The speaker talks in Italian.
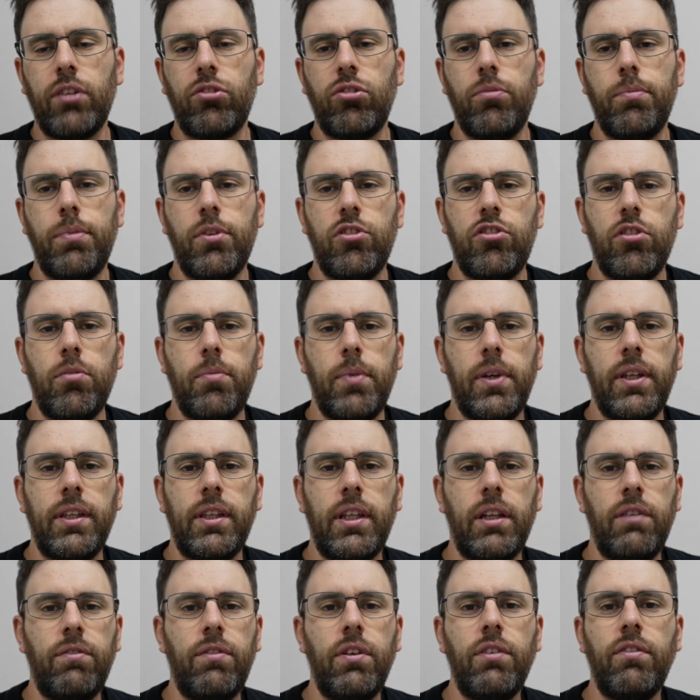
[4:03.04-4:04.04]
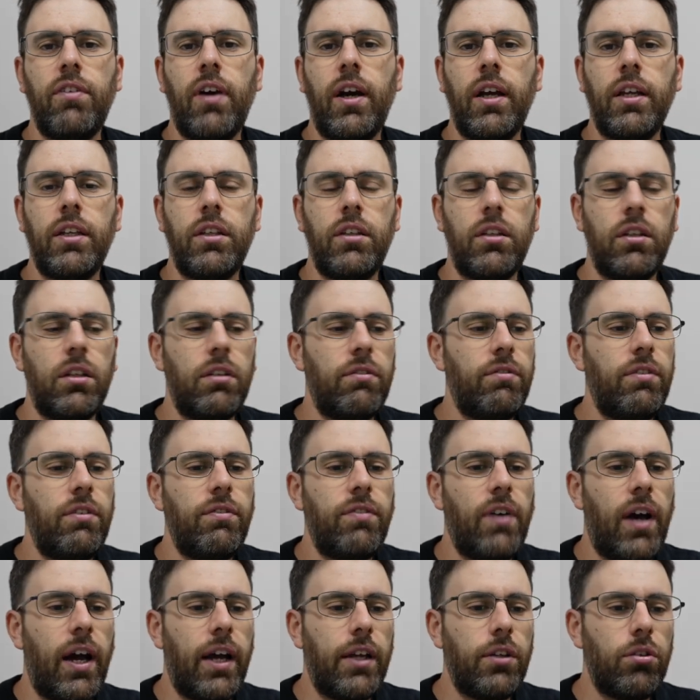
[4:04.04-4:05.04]
semplicemente il, vivai, il
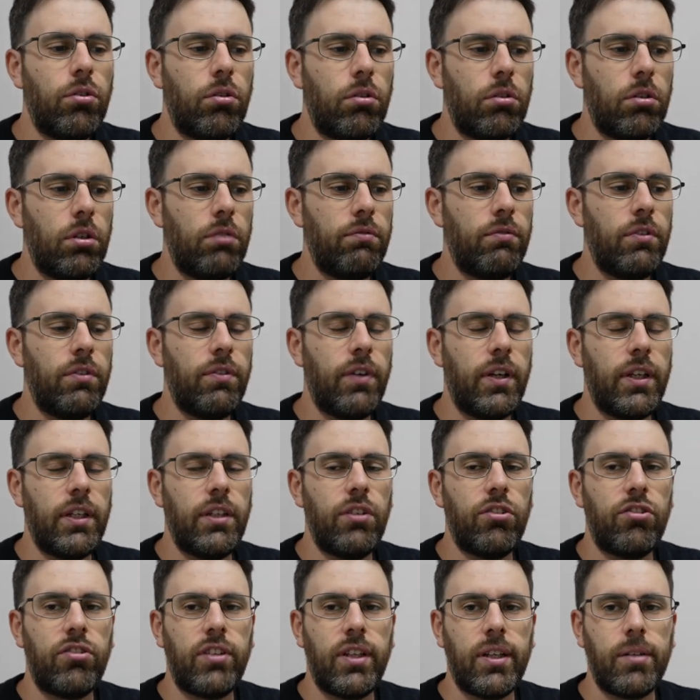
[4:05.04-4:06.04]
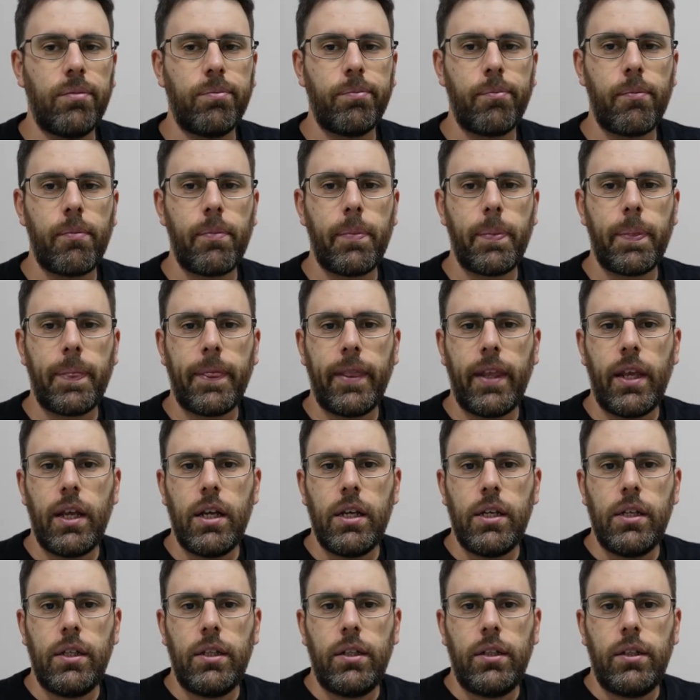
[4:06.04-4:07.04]
vivaio, il vivaista,
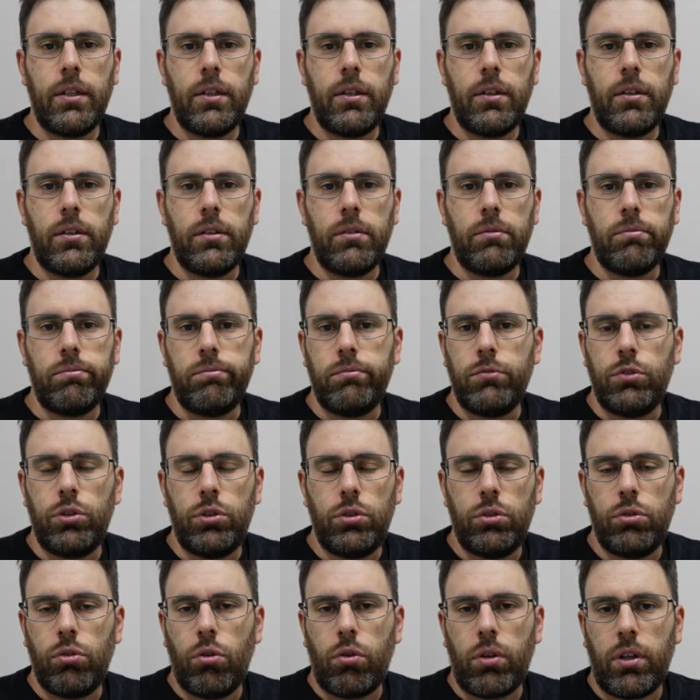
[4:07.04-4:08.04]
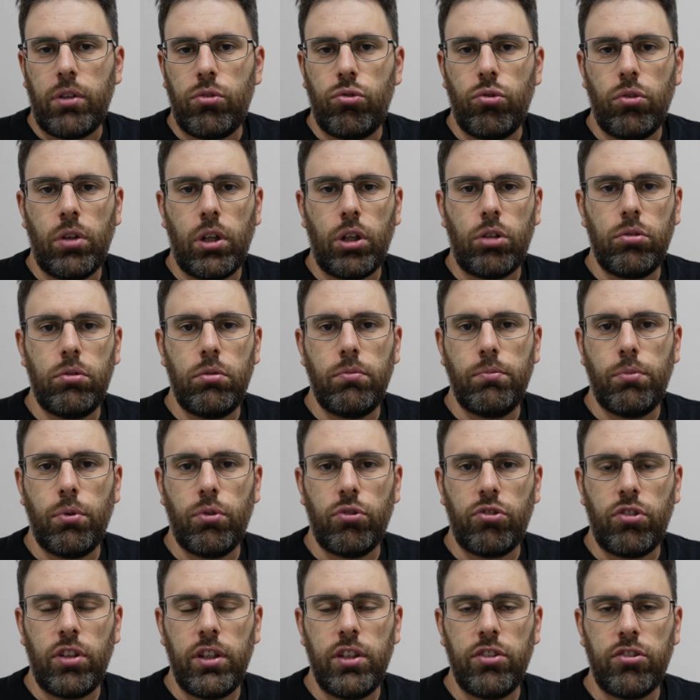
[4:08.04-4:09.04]
non ragiona con un buon
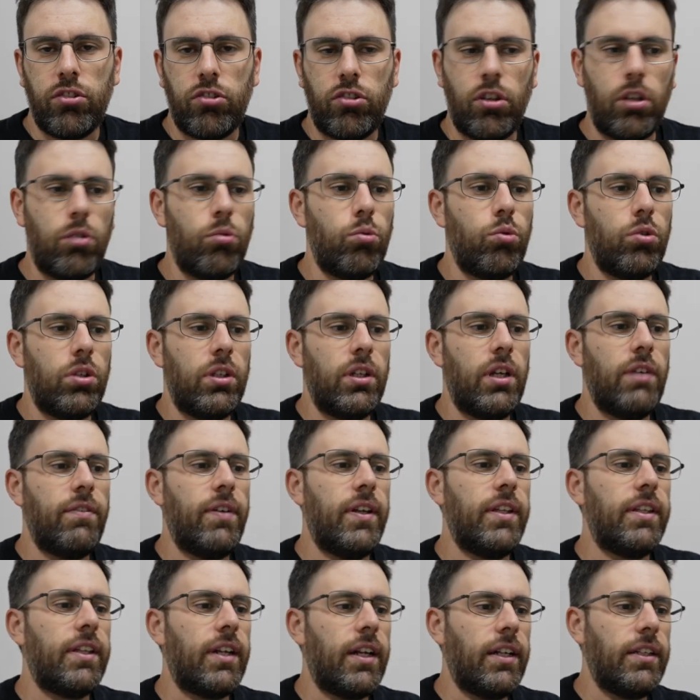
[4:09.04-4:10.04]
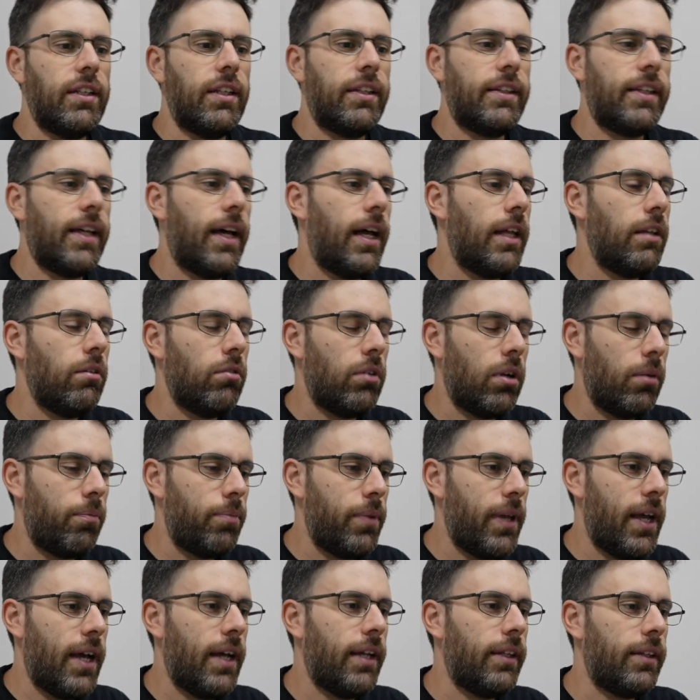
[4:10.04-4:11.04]
senso, se lui deve vendere al dettaglio una
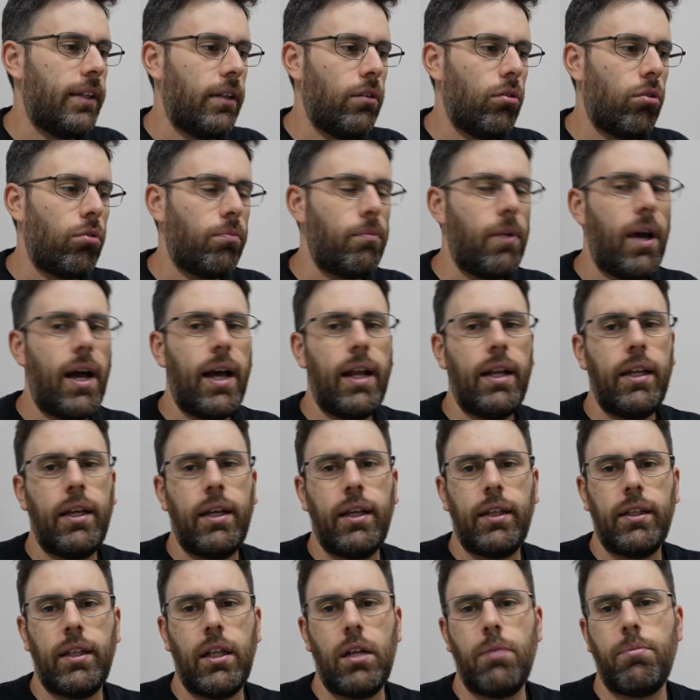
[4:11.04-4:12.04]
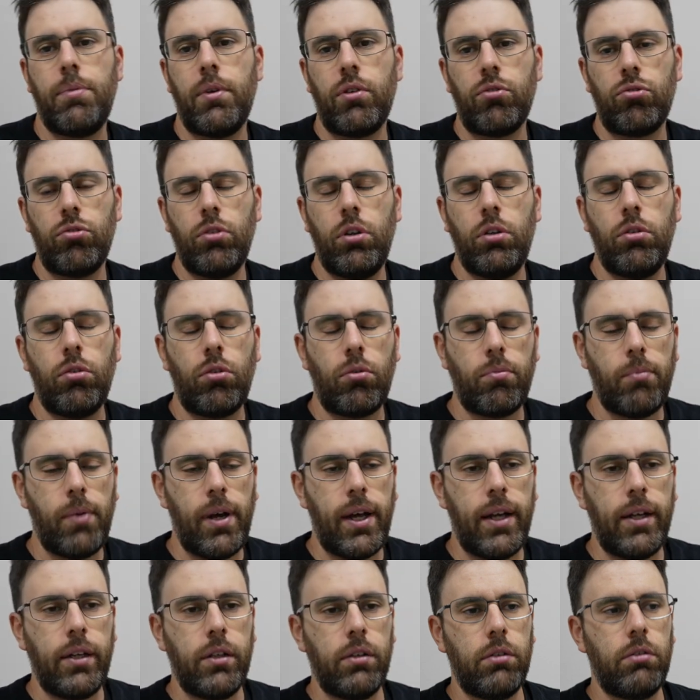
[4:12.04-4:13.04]
pianta normale a delle persone
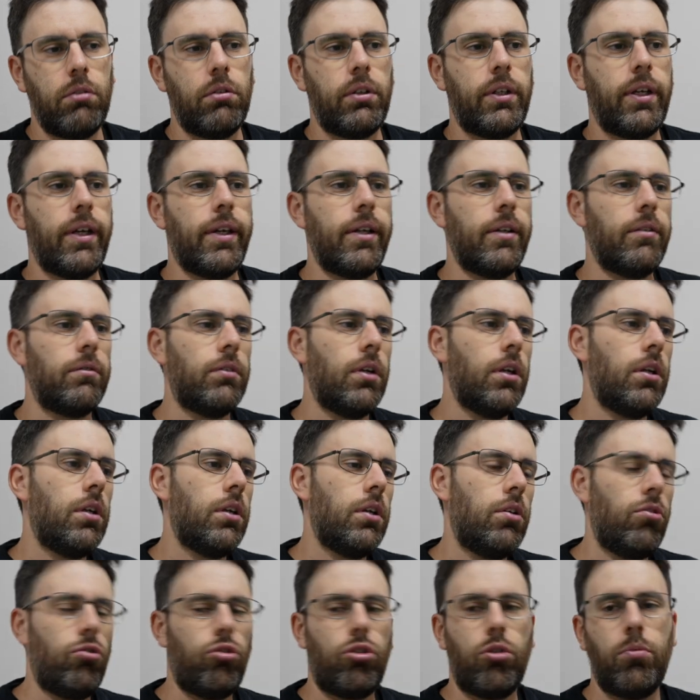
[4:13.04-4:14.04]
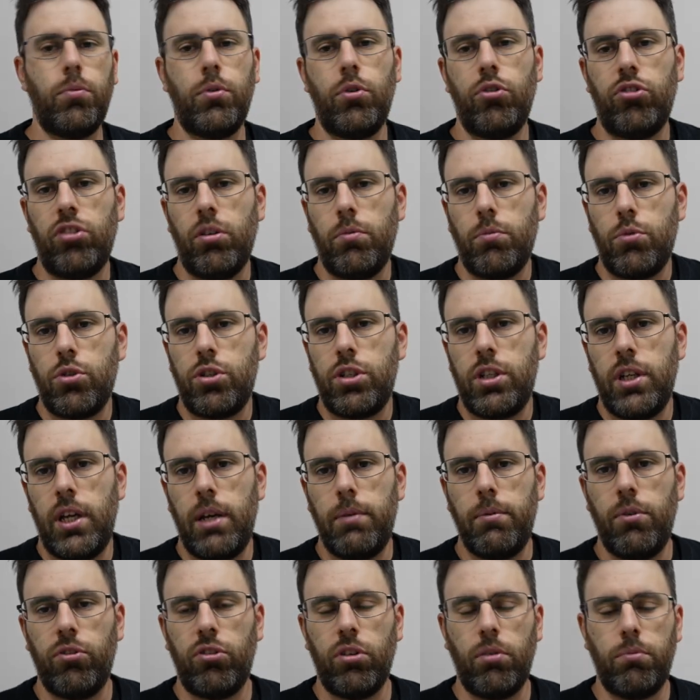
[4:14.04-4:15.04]
normali, ok? Siccome noi siamo
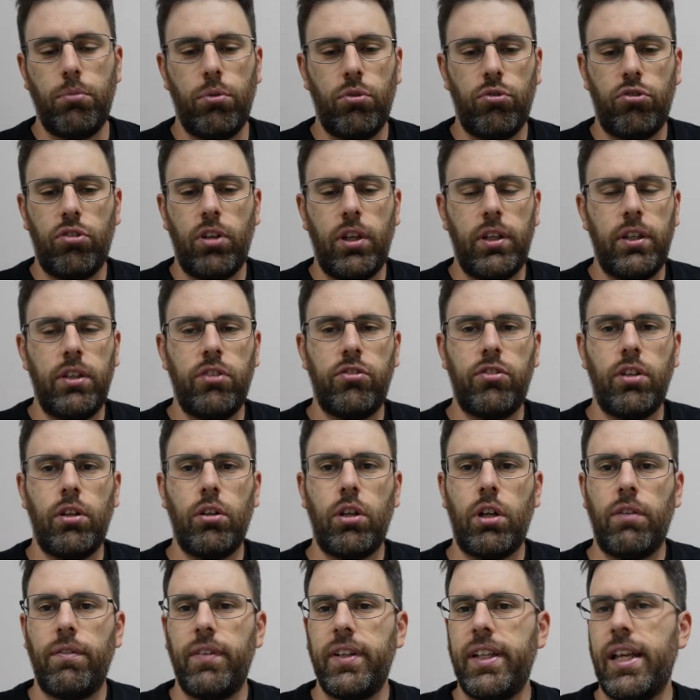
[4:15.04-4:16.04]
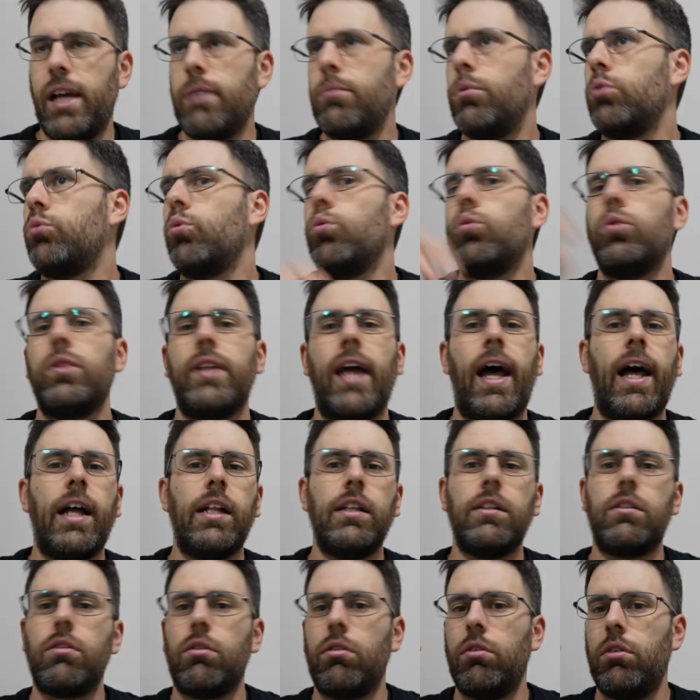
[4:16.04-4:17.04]
scemi, siamo bonsaisti, allora vediamo
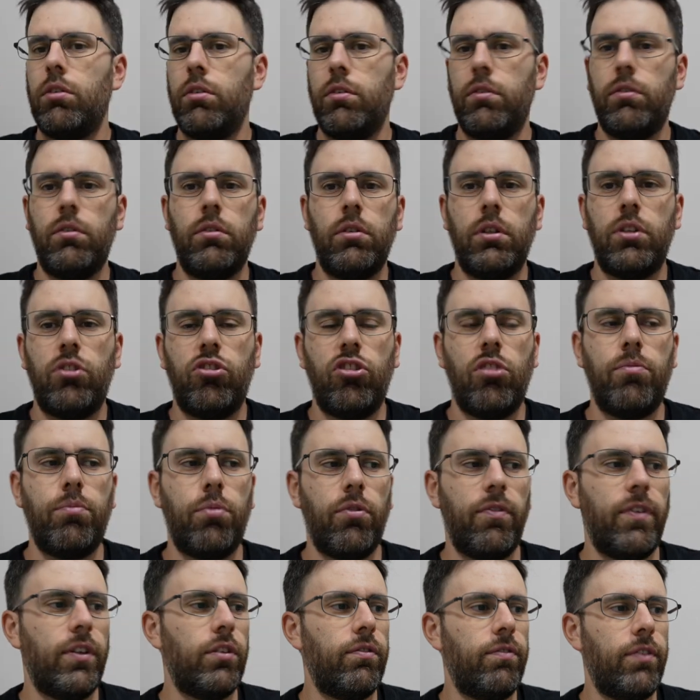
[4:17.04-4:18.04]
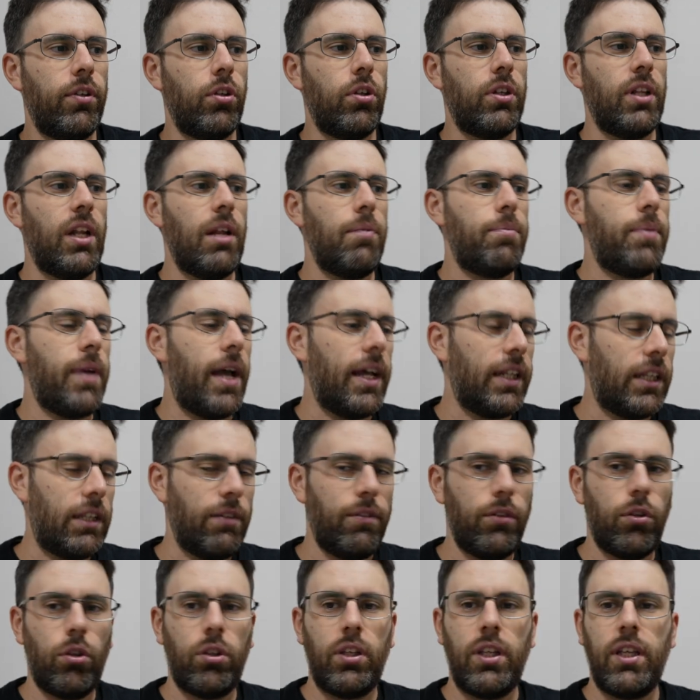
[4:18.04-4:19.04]
tutt'altro. Io, ad esempio, vedo delle piante,
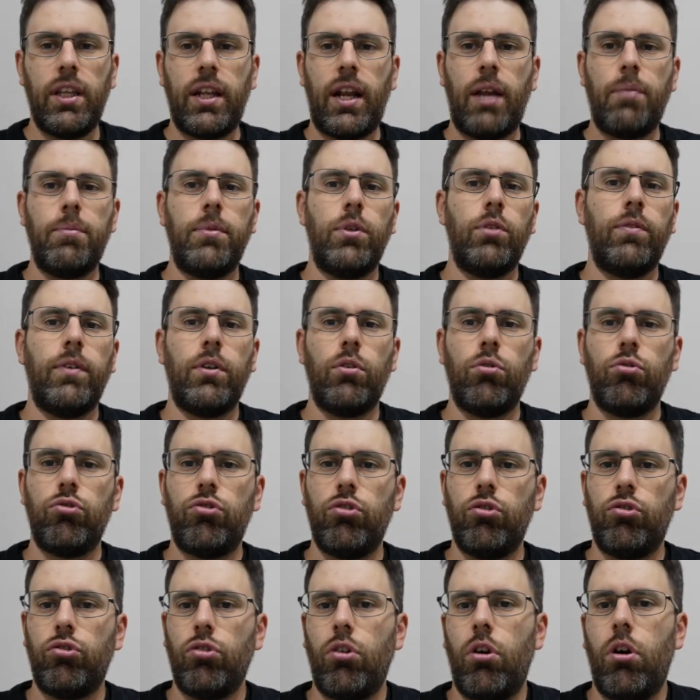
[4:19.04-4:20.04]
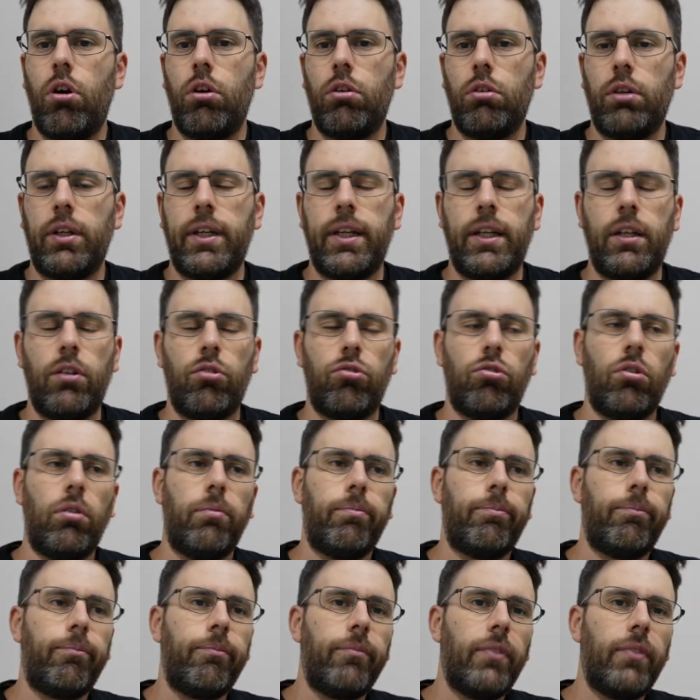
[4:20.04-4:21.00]
vedo dei rami dove non ci sono, che ne so.